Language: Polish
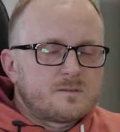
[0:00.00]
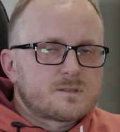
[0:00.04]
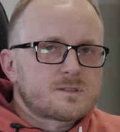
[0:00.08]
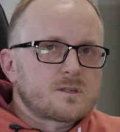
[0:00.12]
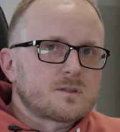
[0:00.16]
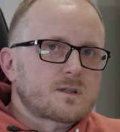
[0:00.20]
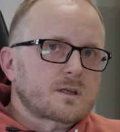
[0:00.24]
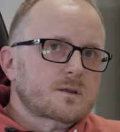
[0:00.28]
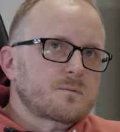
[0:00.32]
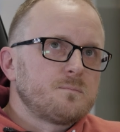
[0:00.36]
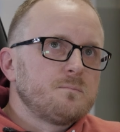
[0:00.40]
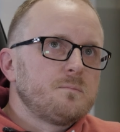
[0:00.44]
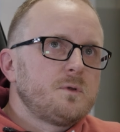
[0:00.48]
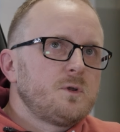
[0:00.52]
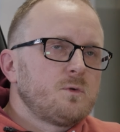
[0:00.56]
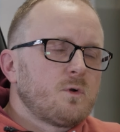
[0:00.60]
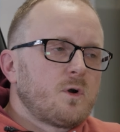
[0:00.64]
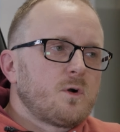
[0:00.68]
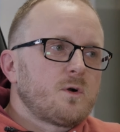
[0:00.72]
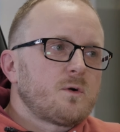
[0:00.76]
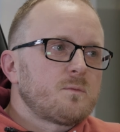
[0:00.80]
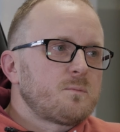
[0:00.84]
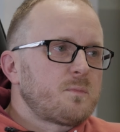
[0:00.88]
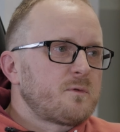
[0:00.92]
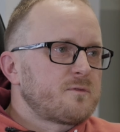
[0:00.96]
To tak
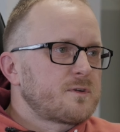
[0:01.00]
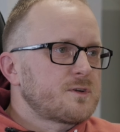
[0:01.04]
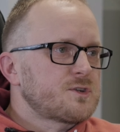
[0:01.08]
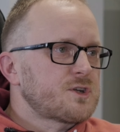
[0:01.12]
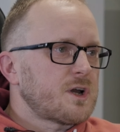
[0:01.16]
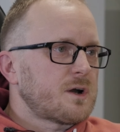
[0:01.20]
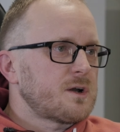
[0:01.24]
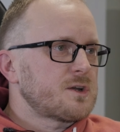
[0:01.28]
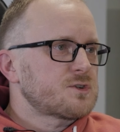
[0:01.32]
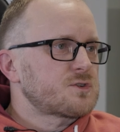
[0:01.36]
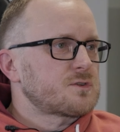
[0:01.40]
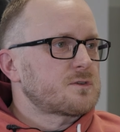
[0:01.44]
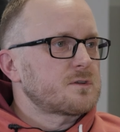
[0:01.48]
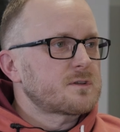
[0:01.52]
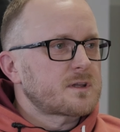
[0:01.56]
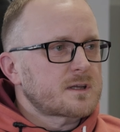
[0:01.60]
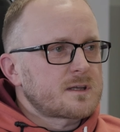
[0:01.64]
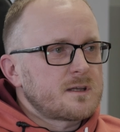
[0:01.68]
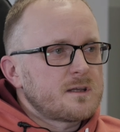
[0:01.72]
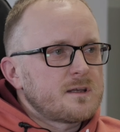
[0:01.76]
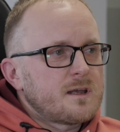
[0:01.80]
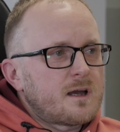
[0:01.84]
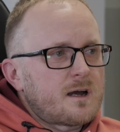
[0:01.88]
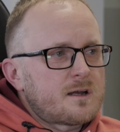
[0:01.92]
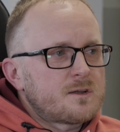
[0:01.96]
miło powiedziałeś, że to
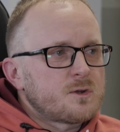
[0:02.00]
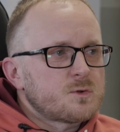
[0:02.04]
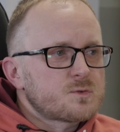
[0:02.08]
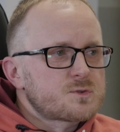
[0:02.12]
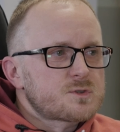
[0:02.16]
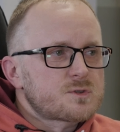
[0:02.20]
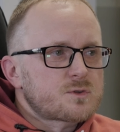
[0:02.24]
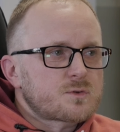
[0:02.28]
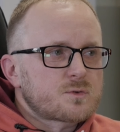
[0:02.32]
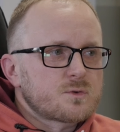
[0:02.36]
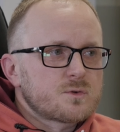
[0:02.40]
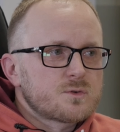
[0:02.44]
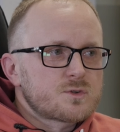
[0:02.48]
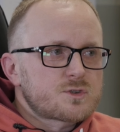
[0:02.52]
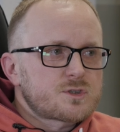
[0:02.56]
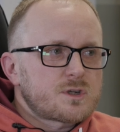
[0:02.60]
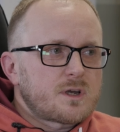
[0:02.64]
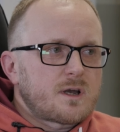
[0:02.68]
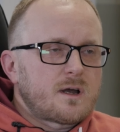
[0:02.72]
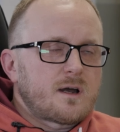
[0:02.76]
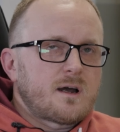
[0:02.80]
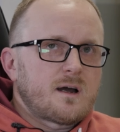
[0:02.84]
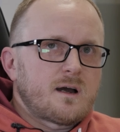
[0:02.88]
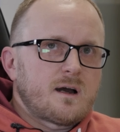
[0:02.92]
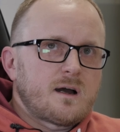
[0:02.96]
taki anioł stróż,
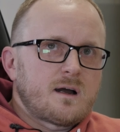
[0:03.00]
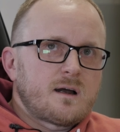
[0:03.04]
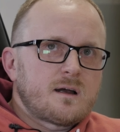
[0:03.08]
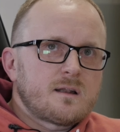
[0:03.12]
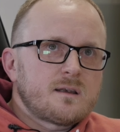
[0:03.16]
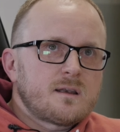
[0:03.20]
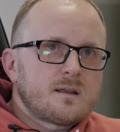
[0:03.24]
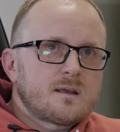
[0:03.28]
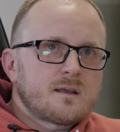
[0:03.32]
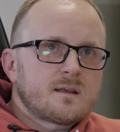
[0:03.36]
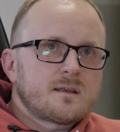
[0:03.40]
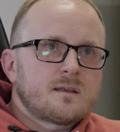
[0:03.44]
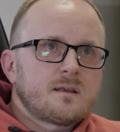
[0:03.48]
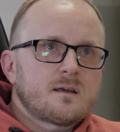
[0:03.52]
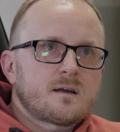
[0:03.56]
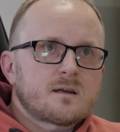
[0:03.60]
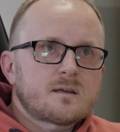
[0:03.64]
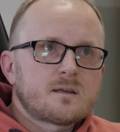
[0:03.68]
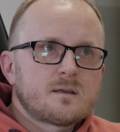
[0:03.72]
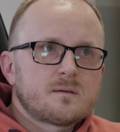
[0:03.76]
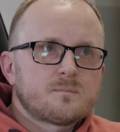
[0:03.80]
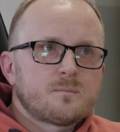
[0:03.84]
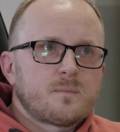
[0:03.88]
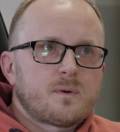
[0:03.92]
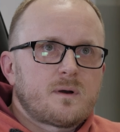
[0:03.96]
ale ja
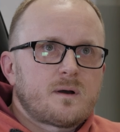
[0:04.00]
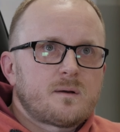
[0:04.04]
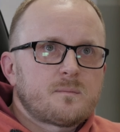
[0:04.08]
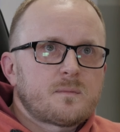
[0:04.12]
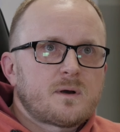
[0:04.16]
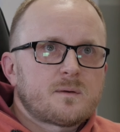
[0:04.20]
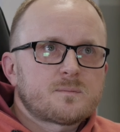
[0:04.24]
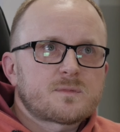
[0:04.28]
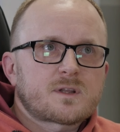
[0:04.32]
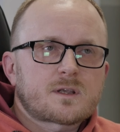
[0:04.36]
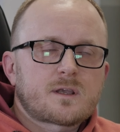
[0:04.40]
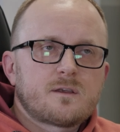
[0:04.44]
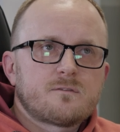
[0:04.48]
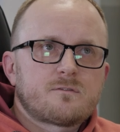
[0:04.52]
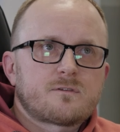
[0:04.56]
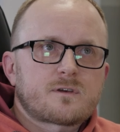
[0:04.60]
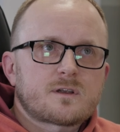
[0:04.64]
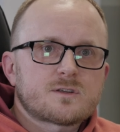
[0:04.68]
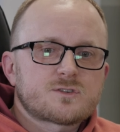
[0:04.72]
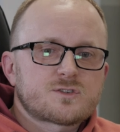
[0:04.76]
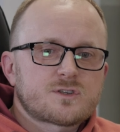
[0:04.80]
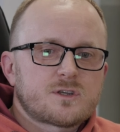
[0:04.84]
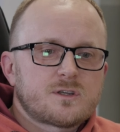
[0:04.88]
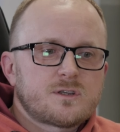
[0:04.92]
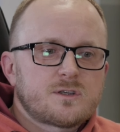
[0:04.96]
chyba mam takie
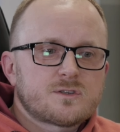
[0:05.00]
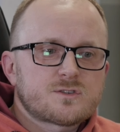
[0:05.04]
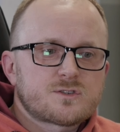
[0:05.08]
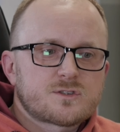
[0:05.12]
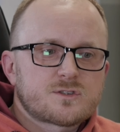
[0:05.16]
wrażenie,